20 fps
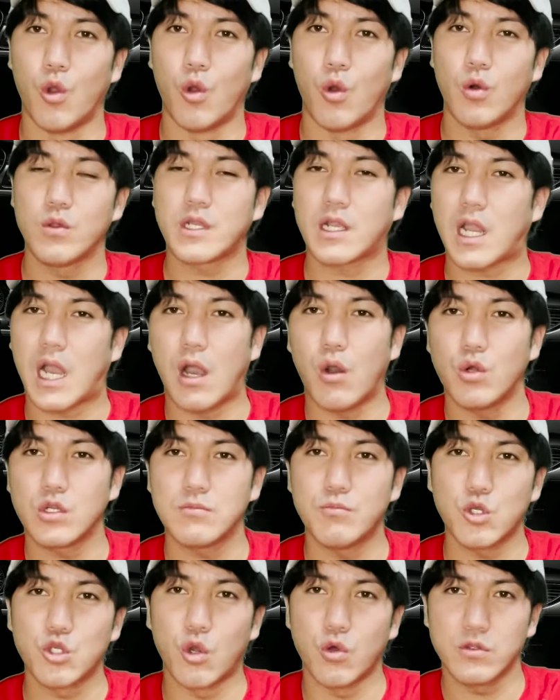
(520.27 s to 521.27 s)
ほんで香り
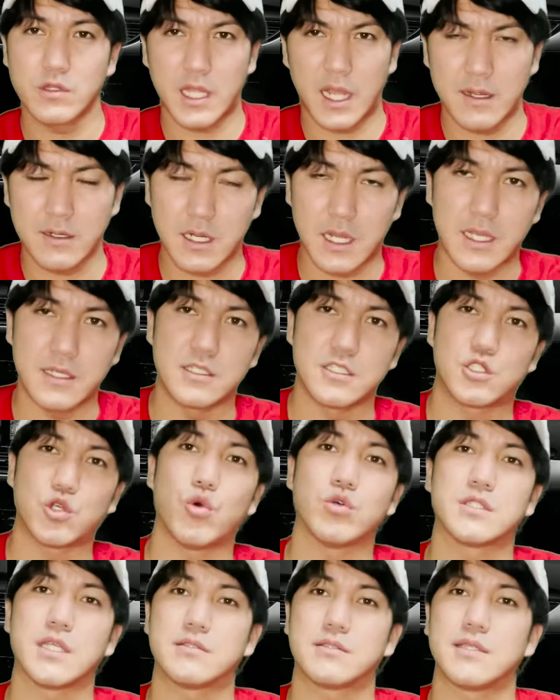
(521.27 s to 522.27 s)
も4段階に調
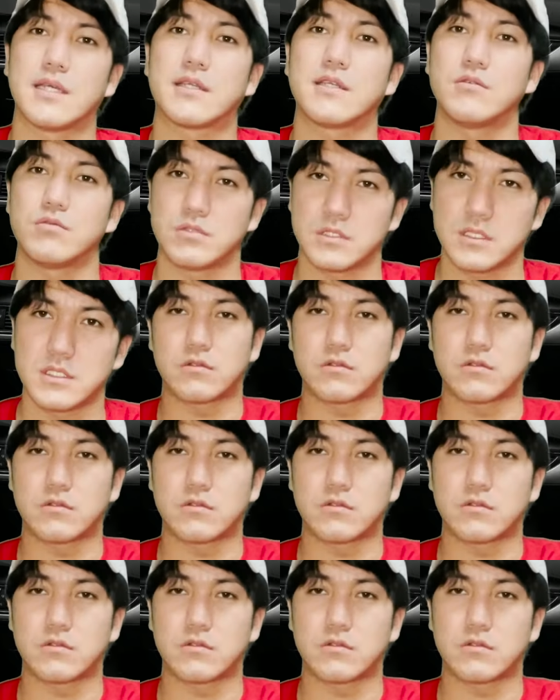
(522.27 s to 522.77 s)
節できる。